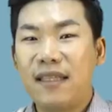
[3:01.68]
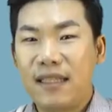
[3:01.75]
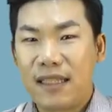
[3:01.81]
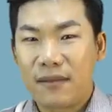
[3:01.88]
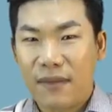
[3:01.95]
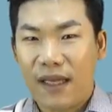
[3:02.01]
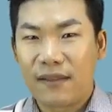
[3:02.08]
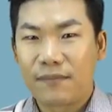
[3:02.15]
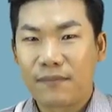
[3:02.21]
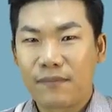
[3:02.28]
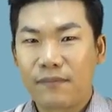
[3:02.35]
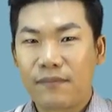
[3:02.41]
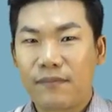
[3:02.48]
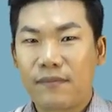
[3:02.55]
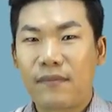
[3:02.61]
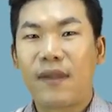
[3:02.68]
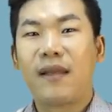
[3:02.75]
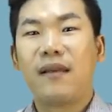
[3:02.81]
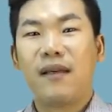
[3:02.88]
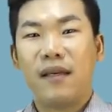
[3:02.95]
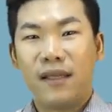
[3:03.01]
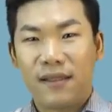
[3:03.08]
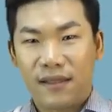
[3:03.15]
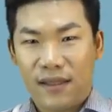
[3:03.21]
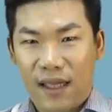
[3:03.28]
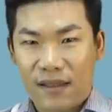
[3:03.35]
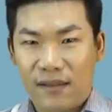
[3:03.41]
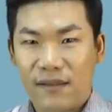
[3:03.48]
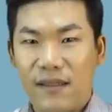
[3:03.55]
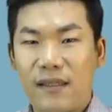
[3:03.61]
있지만
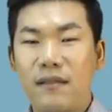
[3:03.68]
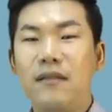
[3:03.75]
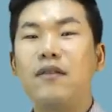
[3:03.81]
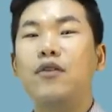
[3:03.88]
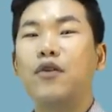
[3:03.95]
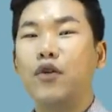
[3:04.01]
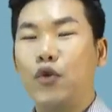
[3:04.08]
상승세를